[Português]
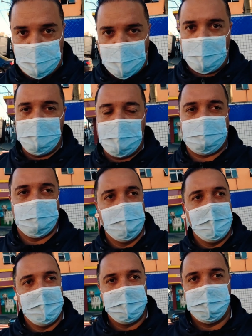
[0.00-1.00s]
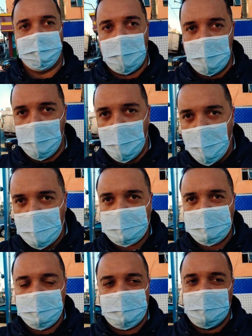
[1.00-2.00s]
Eu falo mesmo, tem um
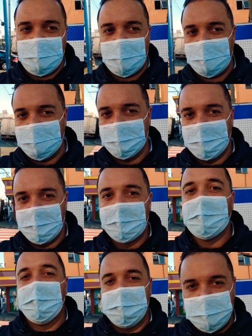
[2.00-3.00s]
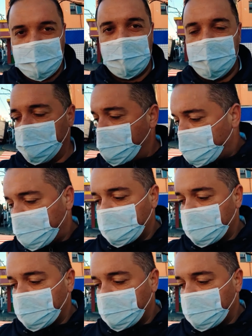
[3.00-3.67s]
ótimo dia, entendeu?